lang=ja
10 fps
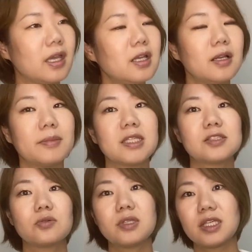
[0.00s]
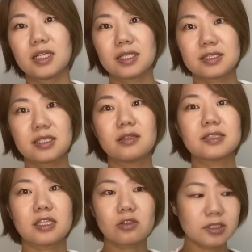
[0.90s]
はねまた商品が違うん
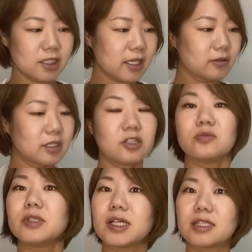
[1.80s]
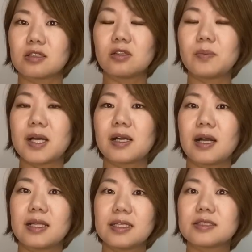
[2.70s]
ですけど、似たような UV カットの
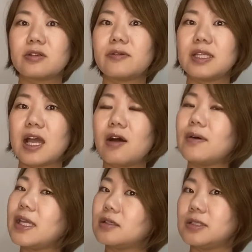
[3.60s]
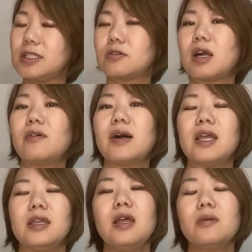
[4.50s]
パーカーで、それはね淡いグリーンとか
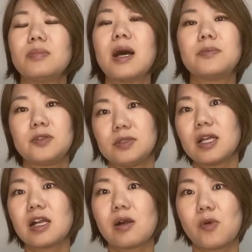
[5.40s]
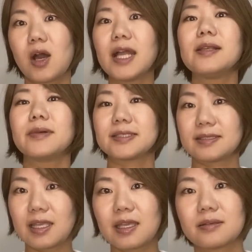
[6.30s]
淡いパープルなんかもありま
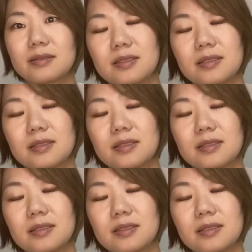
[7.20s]
すね。